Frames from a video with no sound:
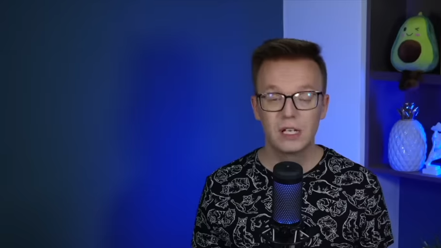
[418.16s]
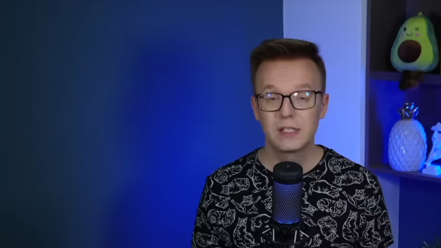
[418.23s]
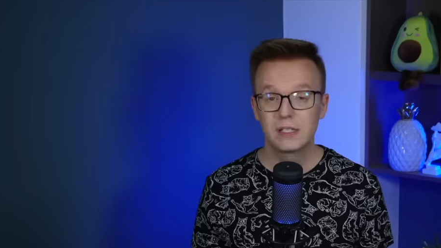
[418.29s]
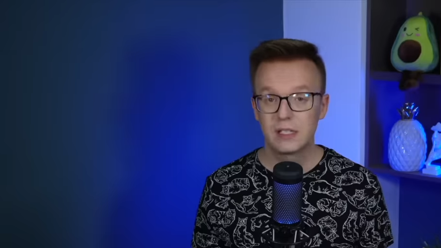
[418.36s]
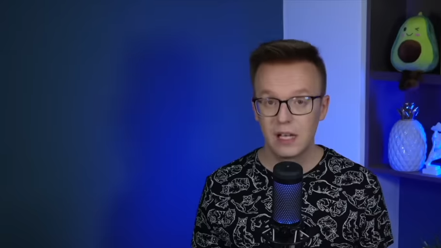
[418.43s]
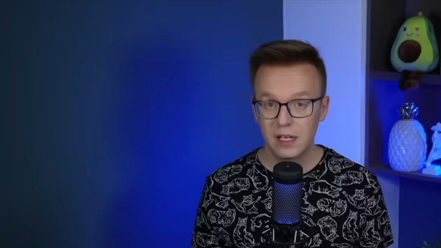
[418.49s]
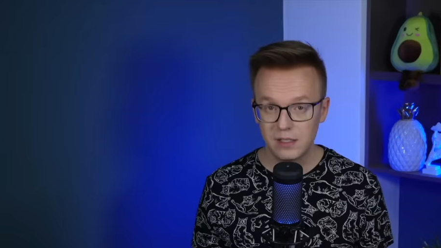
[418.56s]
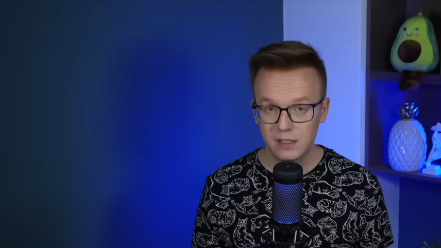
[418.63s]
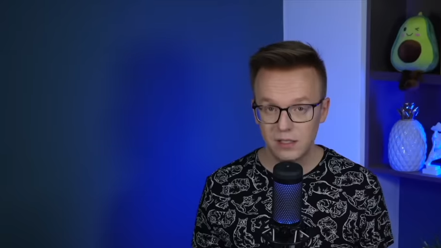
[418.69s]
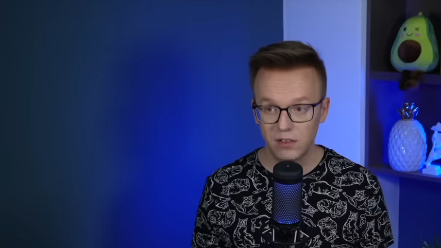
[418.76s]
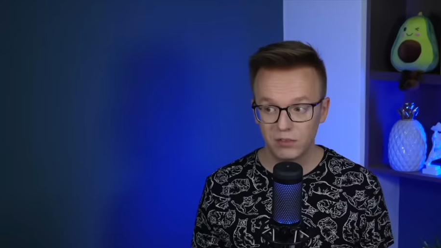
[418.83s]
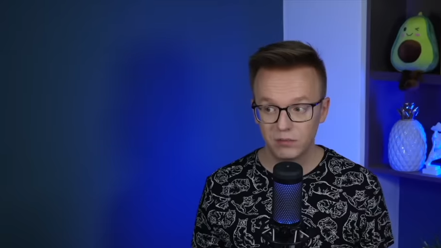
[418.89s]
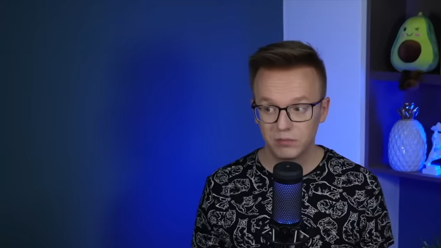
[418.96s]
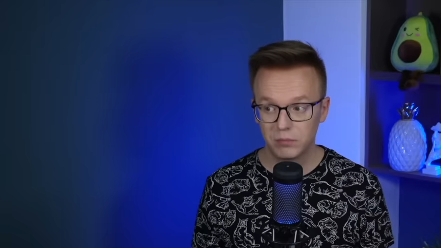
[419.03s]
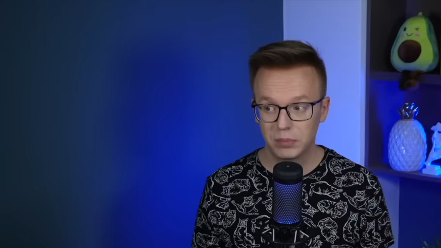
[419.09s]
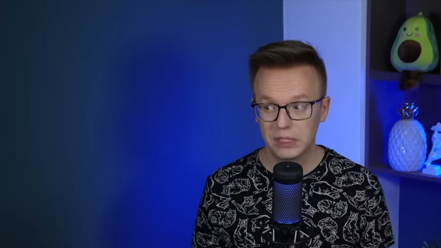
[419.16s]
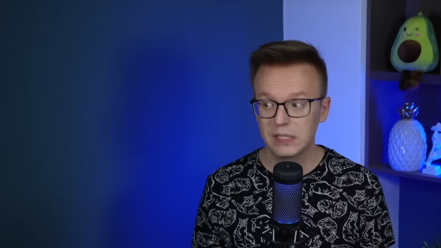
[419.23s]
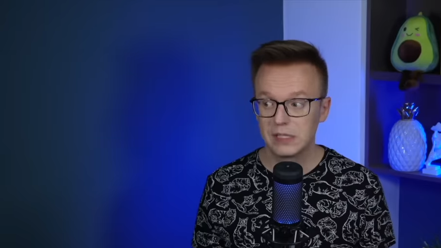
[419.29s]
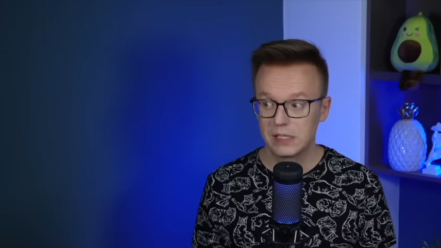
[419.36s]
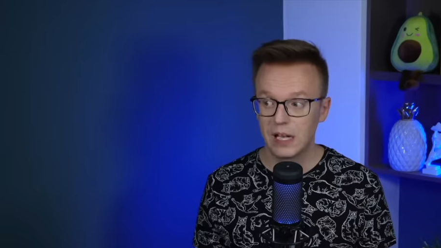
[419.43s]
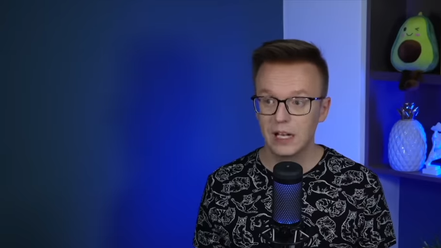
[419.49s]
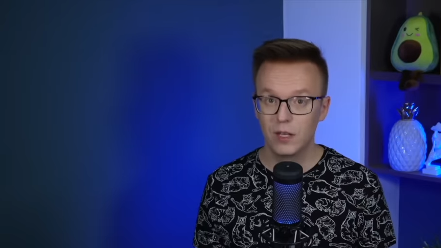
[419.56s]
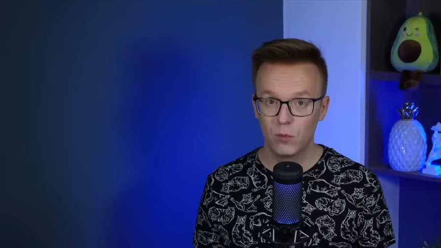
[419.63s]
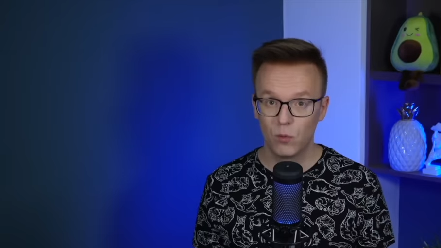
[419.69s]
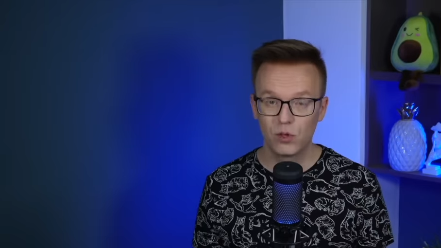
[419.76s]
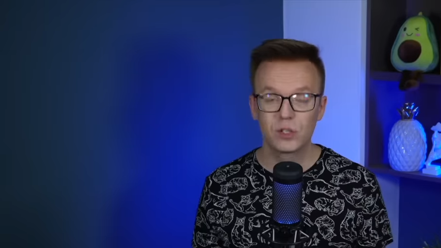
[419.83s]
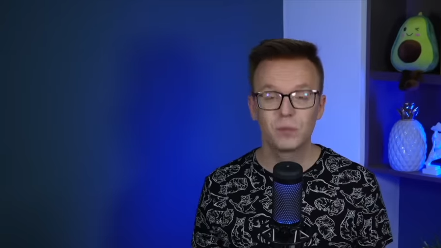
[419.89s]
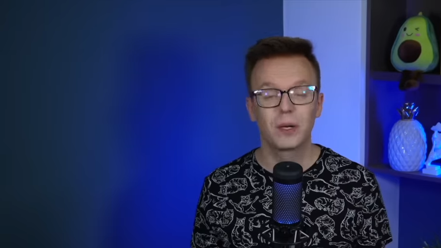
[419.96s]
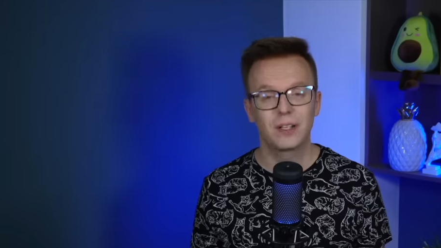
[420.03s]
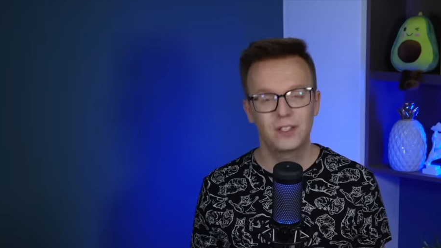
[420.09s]
достаться потенциально
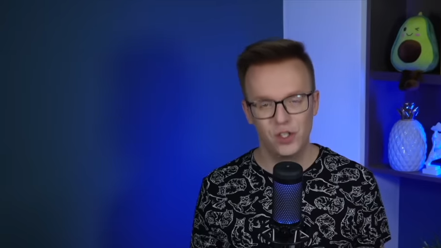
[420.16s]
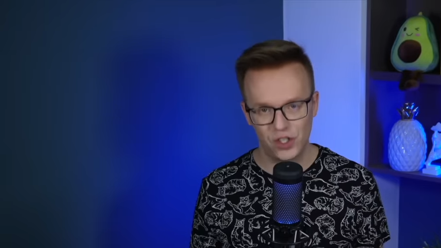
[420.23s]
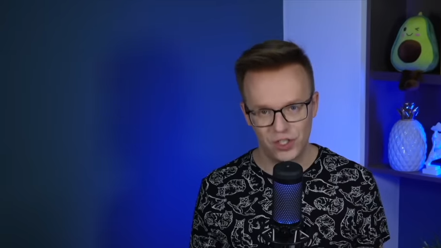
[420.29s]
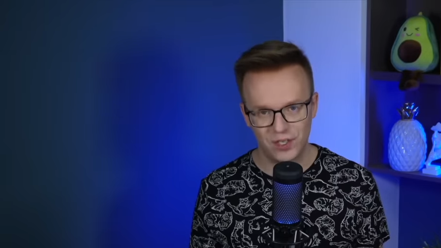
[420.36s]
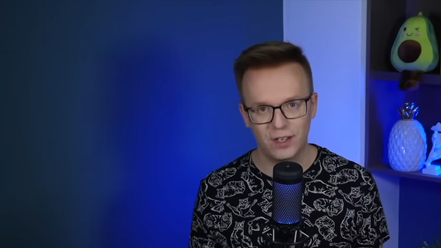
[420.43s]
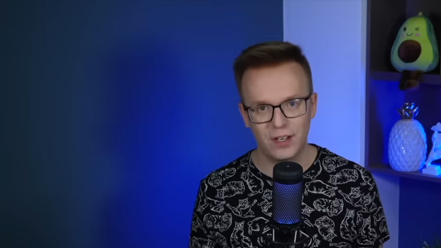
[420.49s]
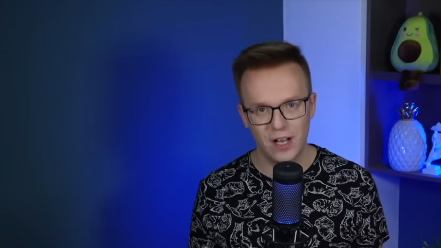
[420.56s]
может практически